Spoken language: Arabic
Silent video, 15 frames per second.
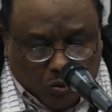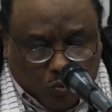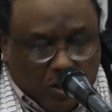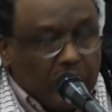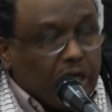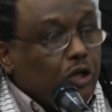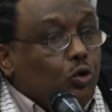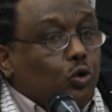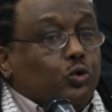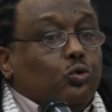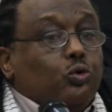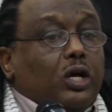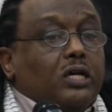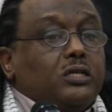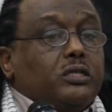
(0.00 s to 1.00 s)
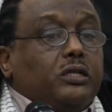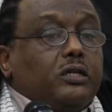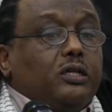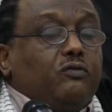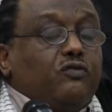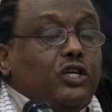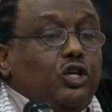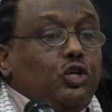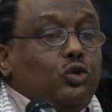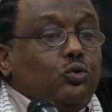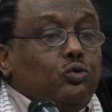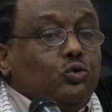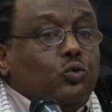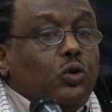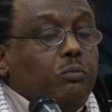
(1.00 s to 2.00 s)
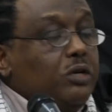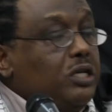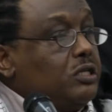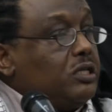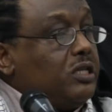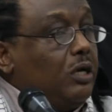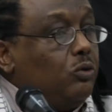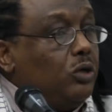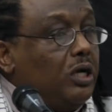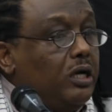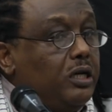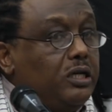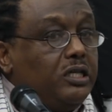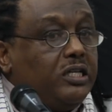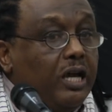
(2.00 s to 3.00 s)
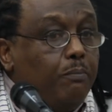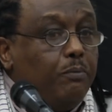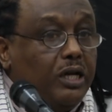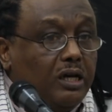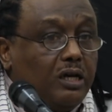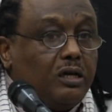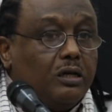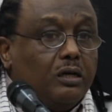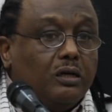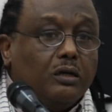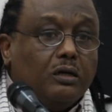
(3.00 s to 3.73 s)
ولكن الخطورة أصلا في أنه دول مجلس التعاون الخليجي تملك